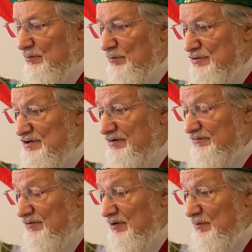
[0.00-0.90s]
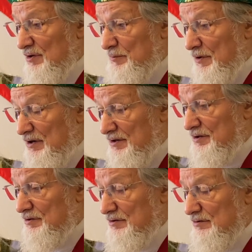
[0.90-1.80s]
божественный
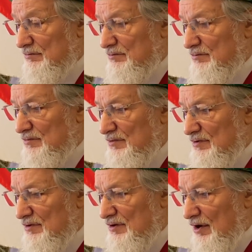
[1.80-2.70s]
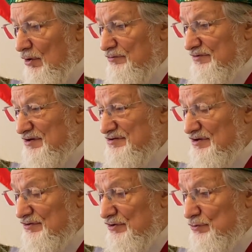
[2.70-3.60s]
миропорядок. А он
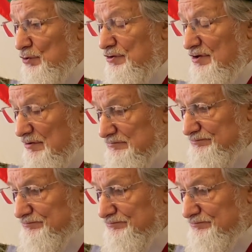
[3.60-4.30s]
зиждется только